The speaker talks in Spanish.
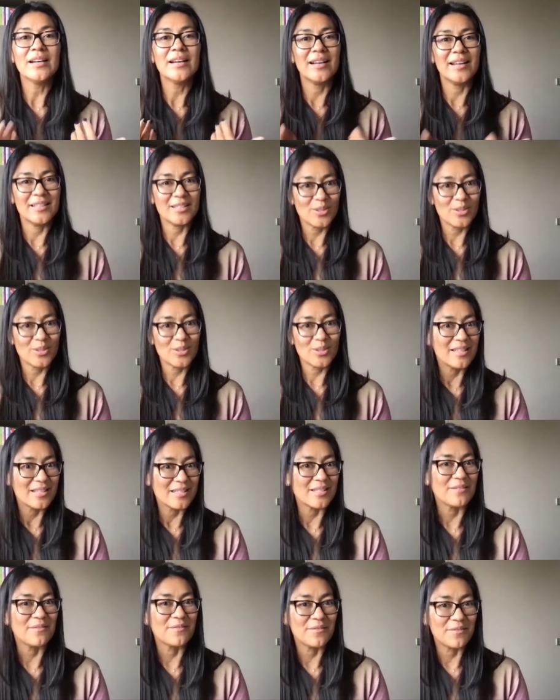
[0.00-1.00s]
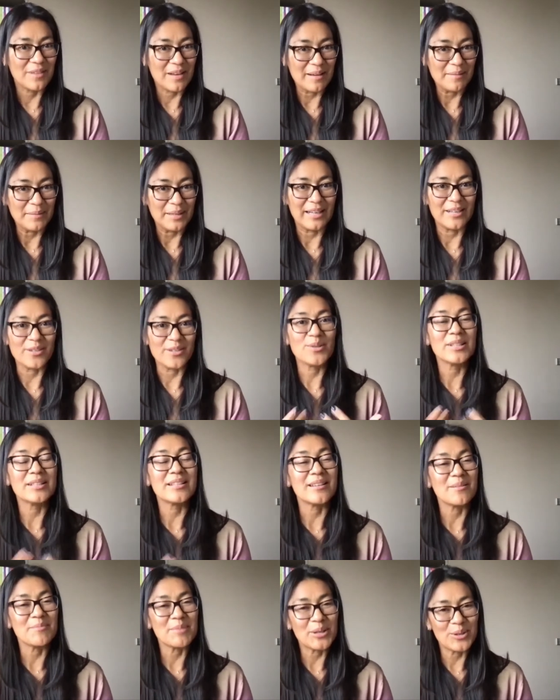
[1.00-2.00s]
esto ya desinflama, ayuda a
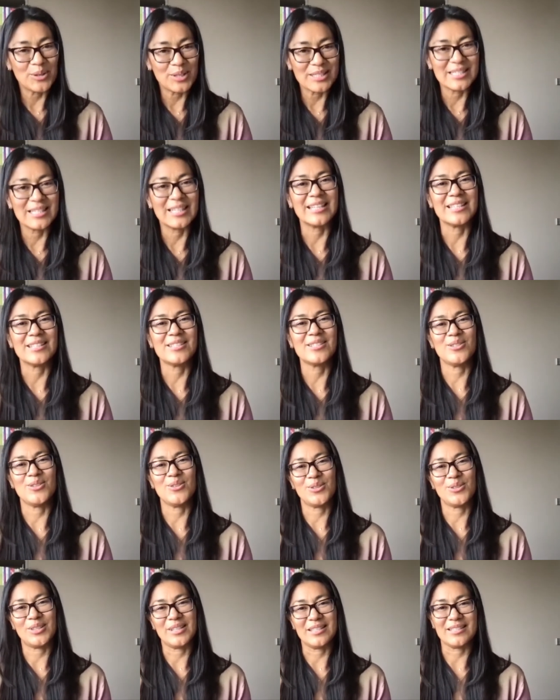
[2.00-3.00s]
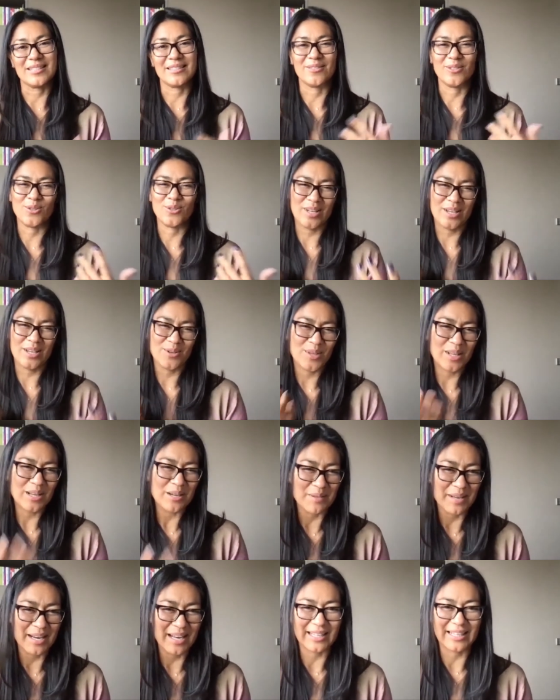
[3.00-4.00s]
tener mejores digestiones, nos ayuda a
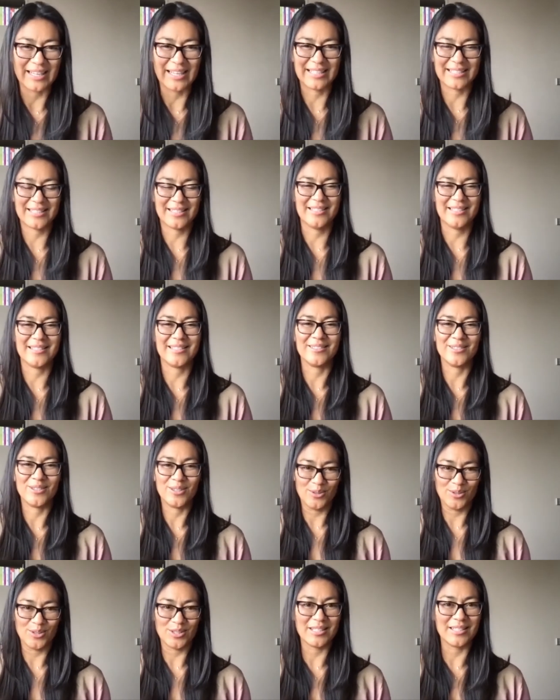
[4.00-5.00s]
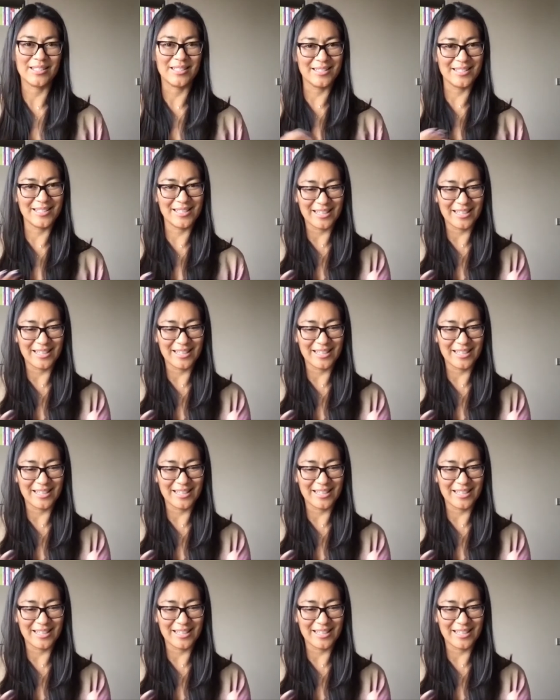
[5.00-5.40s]
liberar gases. Entonces es ir